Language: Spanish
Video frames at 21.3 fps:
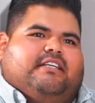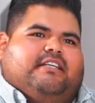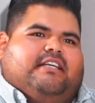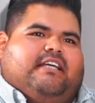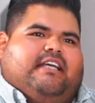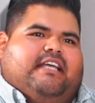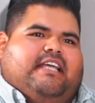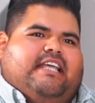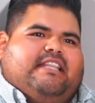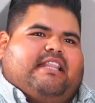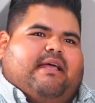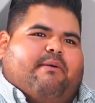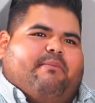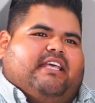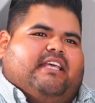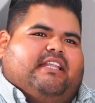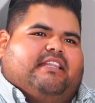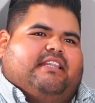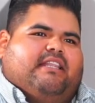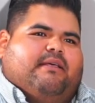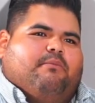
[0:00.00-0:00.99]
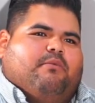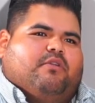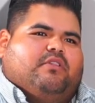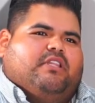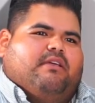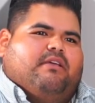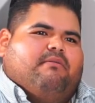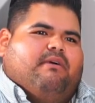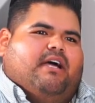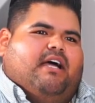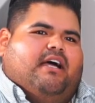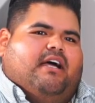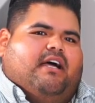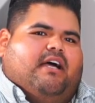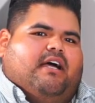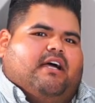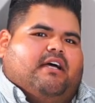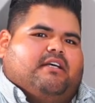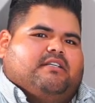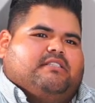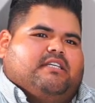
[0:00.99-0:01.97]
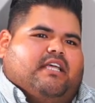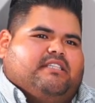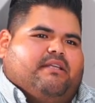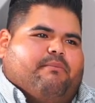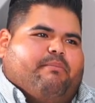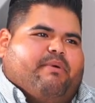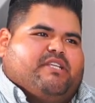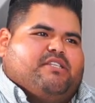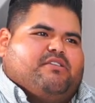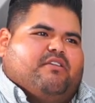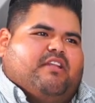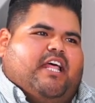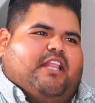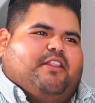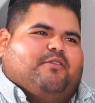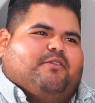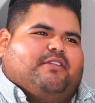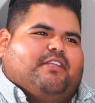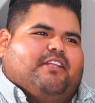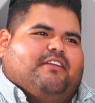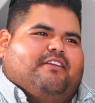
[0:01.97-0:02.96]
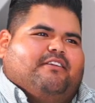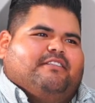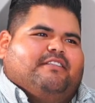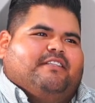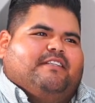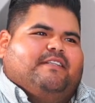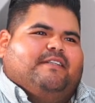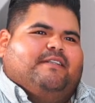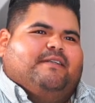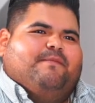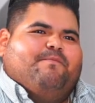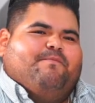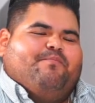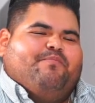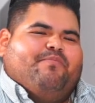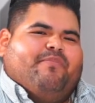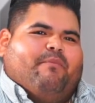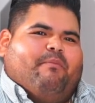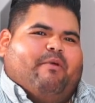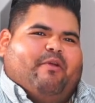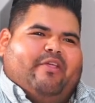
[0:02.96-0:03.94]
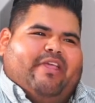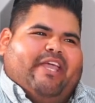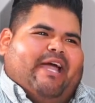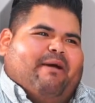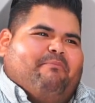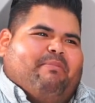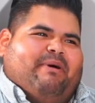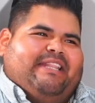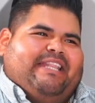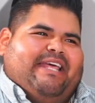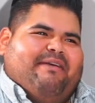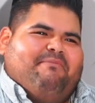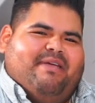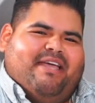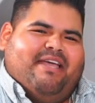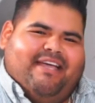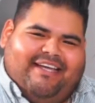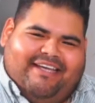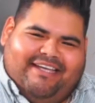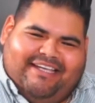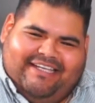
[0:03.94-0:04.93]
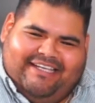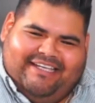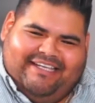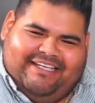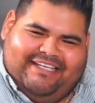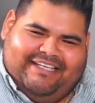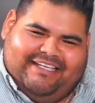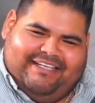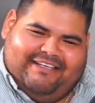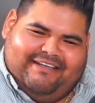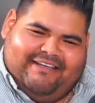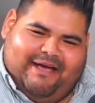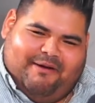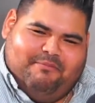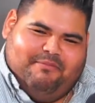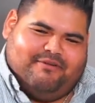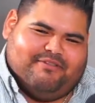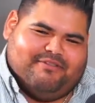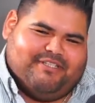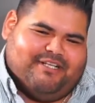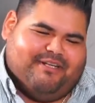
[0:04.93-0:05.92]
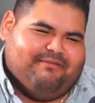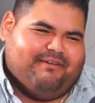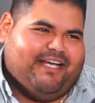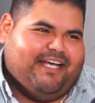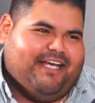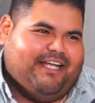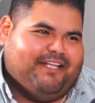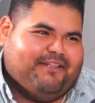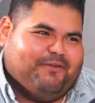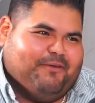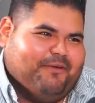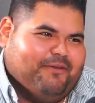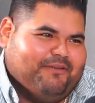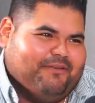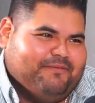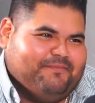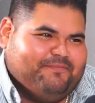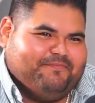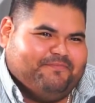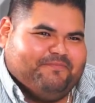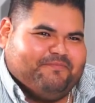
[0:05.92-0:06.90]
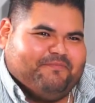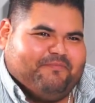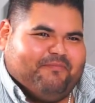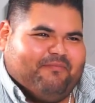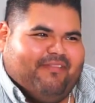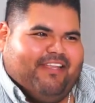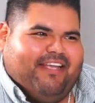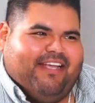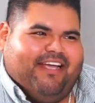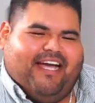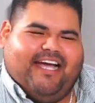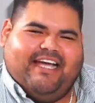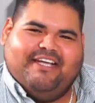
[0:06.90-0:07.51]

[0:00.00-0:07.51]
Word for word: Y también te motiva a seguir presionándote, ¿no? Claro. Pero llega pandemia y vámonos a la fregada todo. ahí tronó. Ahí